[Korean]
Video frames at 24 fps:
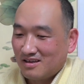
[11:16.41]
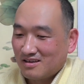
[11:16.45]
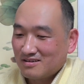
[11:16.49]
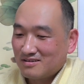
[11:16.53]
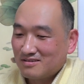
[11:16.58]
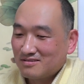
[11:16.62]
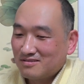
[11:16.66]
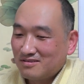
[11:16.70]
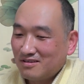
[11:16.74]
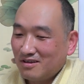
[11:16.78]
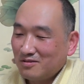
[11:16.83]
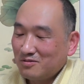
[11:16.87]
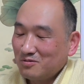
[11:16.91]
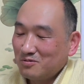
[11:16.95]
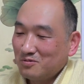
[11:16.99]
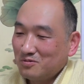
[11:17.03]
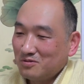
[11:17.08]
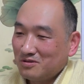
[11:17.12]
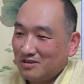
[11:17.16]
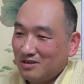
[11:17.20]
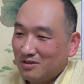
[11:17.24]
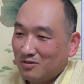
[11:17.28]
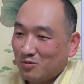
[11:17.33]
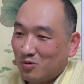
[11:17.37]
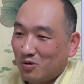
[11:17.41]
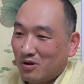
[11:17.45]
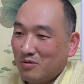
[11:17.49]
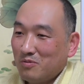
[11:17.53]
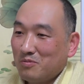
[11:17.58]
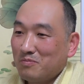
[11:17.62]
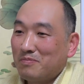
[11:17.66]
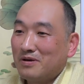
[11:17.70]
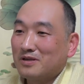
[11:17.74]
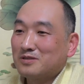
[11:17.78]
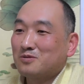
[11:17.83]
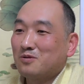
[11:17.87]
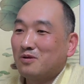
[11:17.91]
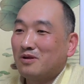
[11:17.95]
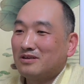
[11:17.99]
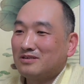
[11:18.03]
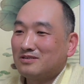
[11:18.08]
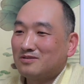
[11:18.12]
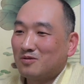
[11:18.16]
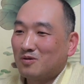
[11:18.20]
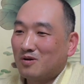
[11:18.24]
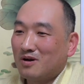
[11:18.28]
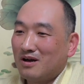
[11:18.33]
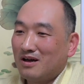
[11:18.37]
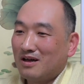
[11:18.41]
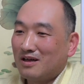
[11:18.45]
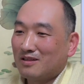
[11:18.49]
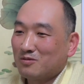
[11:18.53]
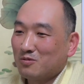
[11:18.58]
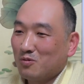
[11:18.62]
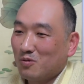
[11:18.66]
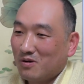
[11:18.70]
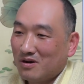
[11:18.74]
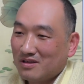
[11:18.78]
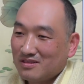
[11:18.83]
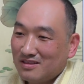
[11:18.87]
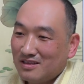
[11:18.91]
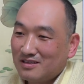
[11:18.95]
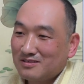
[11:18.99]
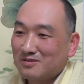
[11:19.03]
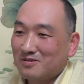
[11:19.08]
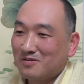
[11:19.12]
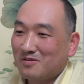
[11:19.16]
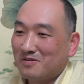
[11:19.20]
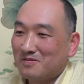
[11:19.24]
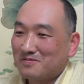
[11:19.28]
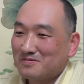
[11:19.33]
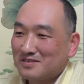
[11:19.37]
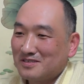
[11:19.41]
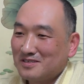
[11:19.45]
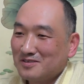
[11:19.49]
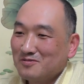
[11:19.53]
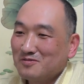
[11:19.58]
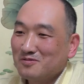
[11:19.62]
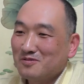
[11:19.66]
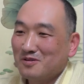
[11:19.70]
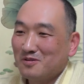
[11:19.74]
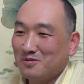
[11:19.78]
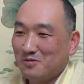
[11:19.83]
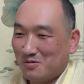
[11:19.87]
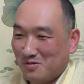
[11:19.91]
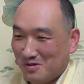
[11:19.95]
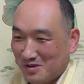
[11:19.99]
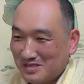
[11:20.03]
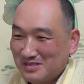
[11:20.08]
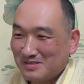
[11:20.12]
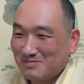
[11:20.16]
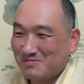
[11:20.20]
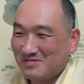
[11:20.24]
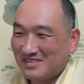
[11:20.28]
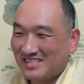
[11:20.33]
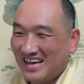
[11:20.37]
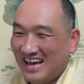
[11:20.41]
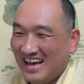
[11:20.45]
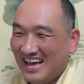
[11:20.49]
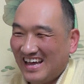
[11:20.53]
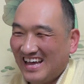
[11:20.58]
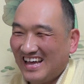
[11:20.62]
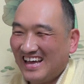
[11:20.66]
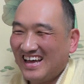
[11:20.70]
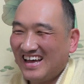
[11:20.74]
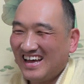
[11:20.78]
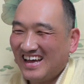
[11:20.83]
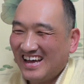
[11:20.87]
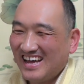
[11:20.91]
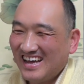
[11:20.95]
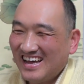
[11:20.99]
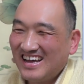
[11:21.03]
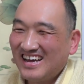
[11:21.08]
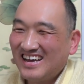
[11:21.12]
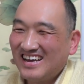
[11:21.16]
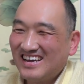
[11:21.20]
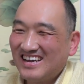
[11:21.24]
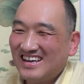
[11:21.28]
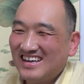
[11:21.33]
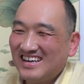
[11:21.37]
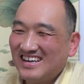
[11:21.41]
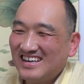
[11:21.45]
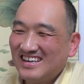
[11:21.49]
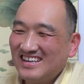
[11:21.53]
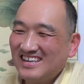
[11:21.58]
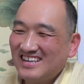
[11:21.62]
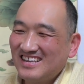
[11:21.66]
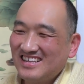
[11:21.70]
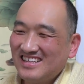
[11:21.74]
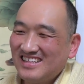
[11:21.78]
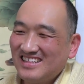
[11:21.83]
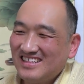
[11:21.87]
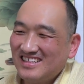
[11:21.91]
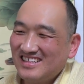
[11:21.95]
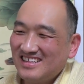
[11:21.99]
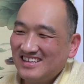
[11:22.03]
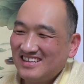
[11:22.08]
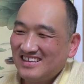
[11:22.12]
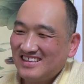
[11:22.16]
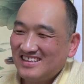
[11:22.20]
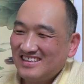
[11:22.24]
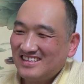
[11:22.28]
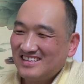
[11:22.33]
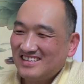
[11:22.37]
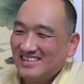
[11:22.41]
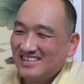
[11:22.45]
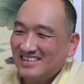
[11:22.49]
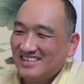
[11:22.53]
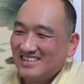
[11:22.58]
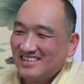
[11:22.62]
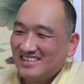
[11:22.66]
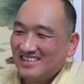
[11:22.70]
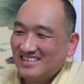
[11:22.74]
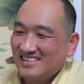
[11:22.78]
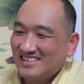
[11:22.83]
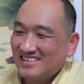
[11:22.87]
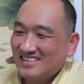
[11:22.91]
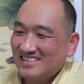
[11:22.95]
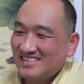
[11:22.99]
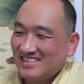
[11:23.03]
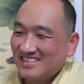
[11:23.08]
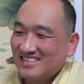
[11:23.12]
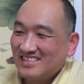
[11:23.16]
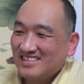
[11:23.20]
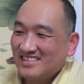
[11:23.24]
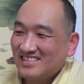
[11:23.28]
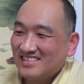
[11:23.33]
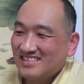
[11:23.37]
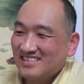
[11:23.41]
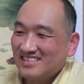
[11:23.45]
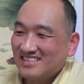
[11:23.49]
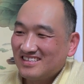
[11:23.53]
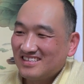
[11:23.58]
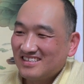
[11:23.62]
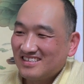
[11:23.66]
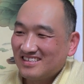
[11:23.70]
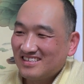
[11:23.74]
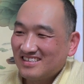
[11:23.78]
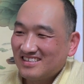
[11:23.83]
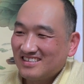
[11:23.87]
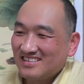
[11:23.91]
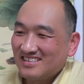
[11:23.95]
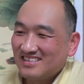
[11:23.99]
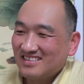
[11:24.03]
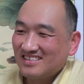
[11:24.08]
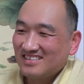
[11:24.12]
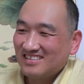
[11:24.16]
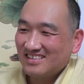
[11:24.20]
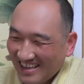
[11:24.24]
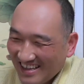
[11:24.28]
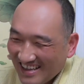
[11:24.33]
그때도 이 도레미파솔라시도가 똑같아서 친구들이 놀렸습니다. 아. 그러니까 이게 눈 맞춤의 문제인 것 같아요.